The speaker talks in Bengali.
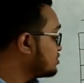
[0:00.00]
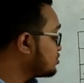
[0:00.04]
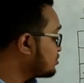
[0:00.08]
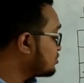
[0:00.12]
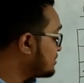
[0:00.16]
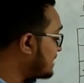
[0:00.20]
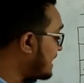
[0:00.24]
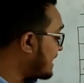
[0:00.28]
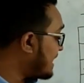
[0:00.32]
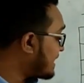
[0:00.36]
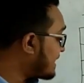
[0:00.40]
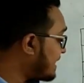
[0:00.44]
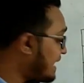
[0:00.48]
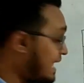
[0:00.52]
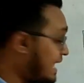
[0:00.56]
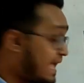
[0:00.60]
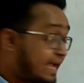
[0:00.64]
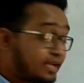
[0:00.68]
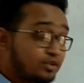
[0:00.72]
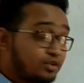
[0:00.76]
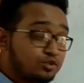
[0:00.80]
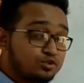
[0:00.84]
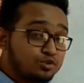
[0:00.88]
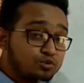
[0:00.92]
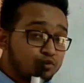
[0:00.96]
যদি এক
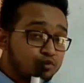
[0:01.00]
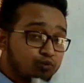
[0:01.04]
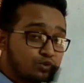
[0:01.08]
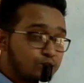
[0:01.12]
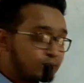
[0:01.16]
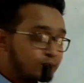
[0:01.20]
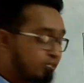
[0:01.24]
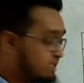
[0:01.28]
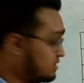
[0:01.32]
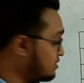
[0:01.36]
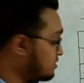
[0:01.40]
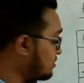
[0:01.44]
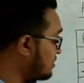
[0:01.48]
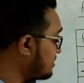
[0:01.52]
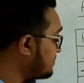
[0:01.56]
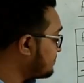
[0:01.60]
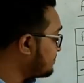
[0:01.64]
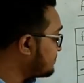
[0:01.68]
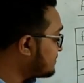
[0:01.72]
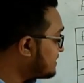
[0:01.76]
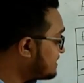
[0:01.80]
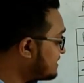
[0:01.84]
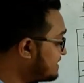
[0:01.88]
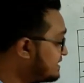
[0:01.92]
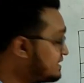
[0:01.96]
একজন কোনো ব্যক্তি হয়
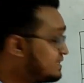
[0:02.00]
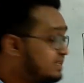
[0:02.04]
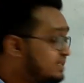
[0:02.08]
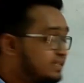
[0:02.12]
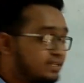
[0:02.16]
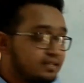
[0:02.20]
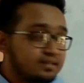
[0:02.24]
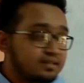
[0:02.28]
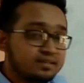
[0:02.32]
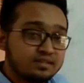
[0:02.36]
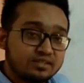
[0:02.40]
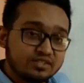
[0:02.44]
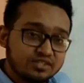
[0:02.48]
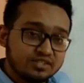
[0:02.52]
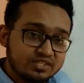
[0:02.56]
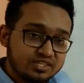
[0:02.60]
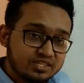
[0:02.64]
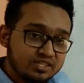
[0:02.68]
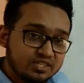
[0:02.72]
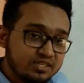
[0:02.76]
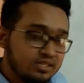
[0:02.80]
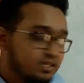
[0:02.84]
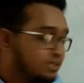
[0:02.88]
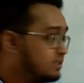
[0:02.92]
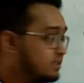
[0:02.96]
হি
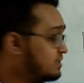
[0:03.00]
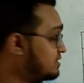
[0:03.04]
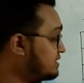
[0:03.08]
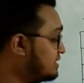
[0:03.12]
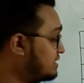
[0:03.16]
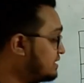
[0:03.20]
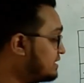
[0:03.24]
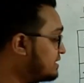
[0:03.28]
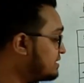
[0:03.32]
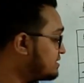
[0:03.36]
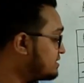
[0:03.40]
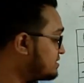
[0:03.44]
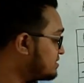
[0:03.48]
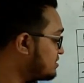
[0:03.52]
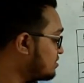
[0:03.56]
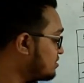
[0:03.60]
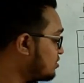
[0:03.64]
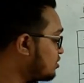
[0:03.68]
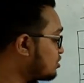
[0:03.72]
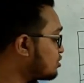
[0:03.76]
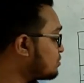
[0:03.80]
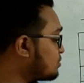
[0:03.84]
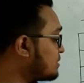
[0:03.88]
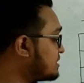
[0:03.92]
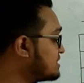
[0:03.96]
সি ইট
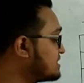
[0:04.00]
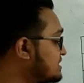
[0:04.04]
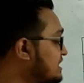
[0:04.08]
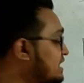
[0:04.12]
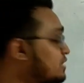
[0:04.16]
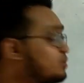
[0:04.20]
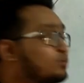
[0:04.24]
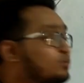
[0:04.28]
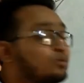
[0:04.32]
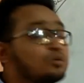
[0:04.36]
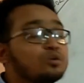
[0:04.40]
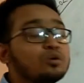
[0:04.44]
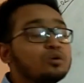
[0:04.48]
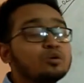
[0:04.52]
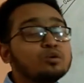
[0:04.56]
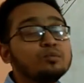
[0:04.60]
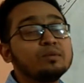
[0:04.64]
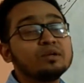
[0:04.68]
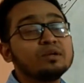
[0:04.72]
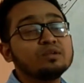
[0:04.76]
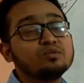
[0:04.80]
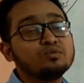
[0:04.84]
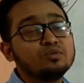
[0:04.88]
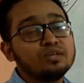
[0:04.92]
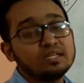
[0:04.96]
অথবা যে কোনো
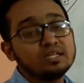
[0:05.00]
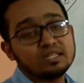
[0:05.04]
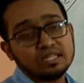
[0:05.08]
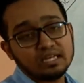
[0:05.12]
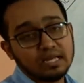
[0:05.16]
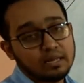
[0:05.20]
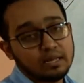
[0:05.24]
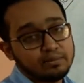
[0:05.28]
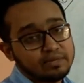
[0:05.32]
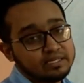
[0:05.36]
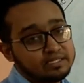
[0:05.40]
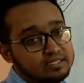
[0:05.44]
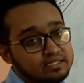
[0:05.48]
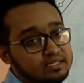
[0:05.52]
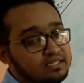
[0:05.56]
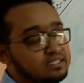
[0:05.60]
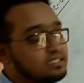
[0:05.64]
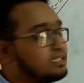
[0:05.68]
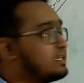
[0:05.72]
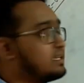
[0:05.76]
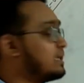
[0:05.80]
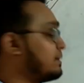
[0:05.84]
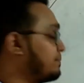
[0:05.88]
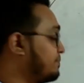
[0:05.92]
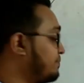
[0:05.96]
রকমের দুনিয়াতে নাম আছে
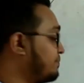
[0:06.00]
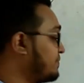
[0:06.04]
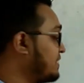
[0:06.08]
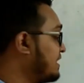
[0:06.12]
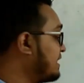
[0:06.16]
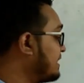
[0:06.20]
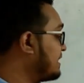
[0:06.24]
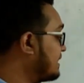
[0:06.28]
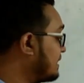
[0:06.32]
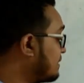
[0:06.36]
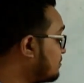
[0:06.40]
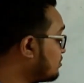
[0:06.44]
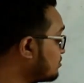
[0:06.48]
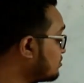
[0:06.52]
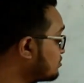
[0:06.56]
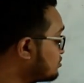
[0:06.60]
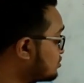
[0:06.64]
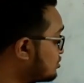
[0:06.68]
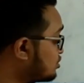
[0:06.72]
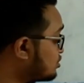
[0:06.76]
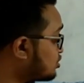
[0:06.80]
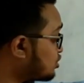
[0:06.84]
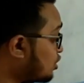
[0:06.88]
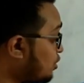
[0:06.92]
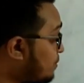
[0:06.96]
সে নাম এবং
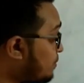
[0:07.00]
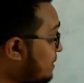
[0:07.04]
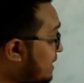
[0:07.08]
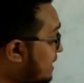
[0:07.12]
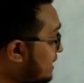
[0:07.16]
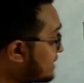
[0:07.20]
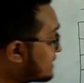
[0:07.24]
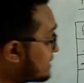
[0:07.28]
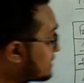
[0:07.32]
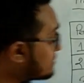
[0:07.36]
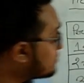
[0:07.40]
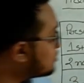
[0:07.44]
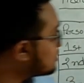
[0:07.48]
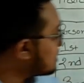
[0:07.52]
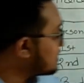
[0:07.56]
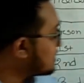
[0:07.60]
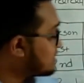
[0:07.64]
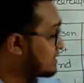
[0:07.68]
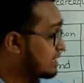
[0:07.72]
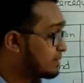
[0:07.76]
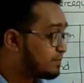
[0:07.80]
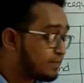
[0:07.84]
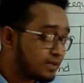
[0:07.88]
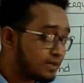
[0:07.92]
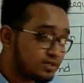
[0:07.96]
যদি সবাইকে বোঝায়
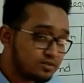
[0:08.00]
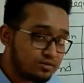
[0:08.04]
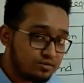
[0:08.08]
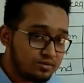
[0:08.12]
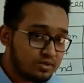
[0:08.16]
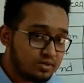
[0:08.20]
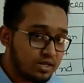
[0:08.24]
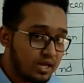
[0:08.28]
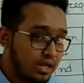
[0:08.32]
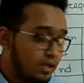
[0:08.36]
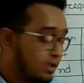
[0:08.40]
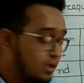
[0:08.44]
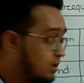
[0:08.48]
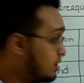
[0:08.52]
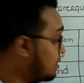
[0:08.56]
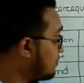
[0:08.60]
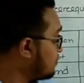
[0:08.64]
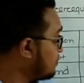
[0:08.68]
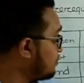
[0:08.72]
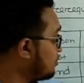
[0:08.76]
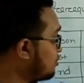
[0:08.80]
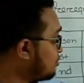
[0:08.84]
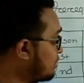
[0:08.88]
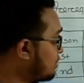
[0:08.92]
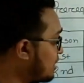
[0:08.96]
থার্ড পার্সনটা
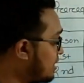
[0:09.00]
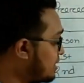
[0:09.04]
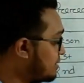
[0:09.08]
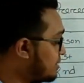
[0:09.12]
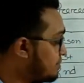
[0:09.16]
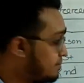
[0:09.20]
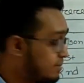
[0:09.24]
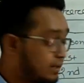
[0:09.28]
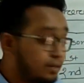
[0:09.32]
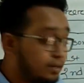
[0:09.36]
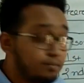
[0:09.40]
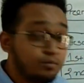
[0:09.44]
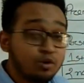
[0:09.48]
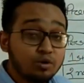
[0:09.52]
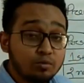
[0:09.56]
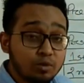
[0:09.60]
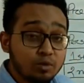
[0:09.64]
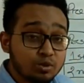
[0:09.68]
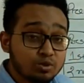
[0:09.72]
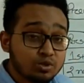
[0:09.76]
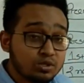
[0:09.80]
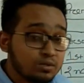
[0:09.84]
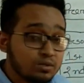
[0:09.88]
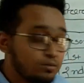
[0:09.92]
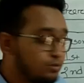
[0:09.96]
প্লুরাল মানে
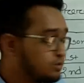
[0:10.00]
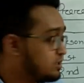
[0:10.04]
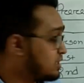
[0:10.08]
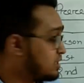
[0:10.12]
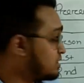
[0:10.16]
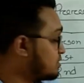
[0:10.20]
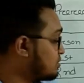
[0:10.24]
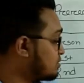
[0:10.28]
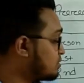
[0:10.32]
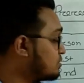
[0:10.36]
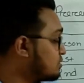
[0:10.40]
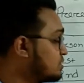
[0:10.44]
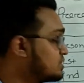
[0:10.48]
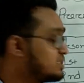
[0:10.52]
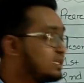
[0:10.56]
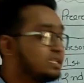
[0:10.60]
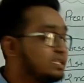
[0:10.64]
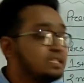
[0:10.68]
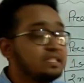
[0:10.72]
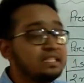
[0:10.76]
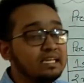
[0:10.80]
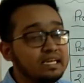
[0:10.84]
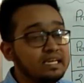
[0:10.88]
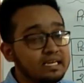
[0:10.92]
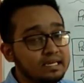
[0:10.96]
বহুবচনে বোঝায় তখন হয়ে যায়
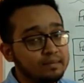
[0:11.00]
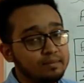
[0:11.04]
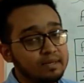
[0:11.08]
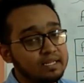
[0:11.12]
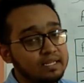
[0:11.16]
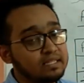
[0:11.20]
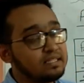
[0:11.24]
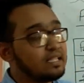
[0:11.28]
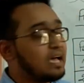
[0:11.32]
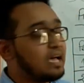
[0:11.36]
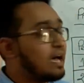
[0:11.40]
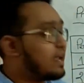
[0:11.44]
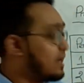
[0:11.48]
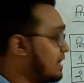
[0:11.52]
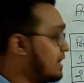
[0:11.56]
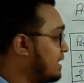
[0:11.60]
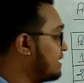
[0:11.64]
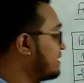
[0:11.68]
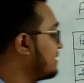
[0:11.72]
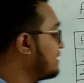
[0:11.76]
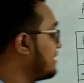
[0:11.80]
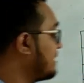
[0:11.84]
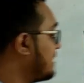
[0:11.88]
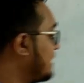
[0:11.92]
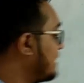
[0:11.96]
দে মানে তারা
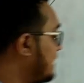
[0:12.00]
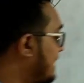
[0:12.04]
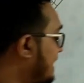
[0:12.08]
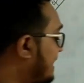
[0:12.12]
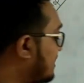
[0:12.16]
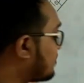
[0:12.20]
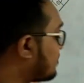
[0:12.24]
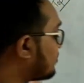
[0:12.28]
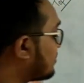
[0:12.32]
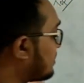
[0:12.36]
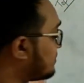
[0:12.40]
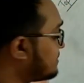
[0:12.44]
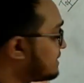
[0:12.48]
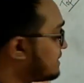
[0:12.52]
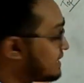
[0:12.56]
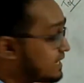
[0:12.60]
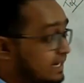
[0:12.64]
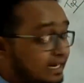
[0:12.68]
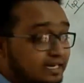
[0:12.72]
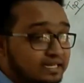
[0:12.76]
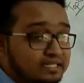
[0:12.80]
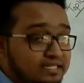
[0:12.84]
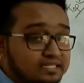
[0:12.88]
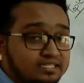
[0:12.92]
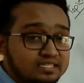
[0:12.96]
এখন আমি
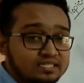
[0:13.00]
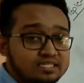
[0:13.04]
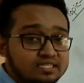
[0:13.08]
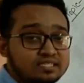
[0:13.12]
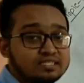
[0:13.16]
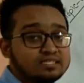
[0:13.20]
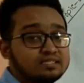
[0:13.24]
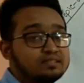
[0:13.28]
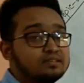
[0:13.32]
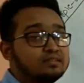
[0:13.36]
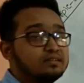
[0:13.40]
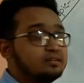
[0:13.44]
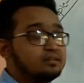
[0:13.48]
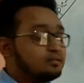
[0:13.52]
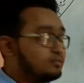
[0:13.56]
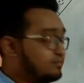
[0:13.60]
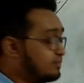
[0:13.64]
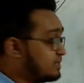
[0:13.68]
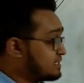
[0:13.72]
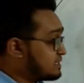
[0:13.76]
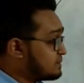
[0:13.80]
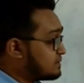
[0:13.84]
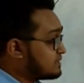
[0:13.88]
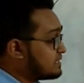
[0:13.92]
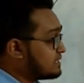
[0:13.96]
এখানে একটা জিনিস
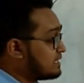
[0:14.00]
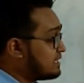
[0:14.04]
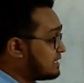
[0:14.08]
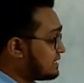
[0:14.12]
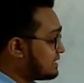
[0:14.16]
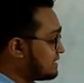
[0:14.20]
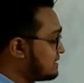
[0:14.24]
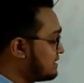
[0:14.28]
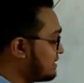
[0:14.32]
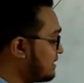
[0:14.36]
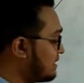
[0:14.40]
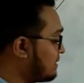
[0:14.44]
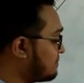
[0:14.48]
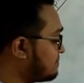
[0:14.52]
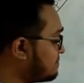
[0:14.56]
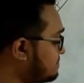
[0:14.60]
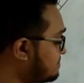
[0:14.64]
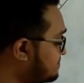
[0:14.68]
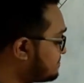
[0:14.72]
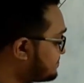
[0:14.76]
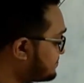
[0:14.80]
পাশাপাশি লিখে দিলাম